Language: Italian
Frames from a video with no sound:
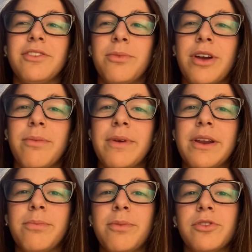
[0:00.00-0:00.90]
diciamo che
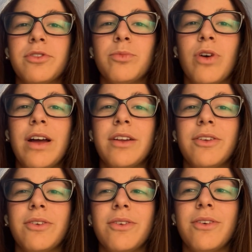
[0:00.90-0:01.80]
per il prossimo
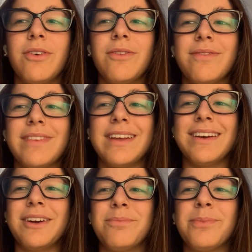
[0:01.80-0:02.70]
anno
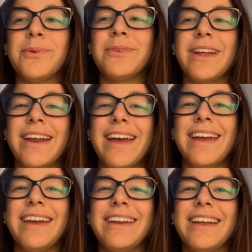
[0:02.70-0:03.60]
eh,
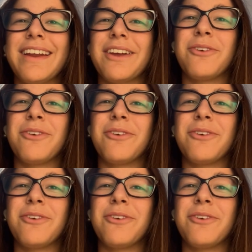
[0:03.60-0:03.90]
punterei nel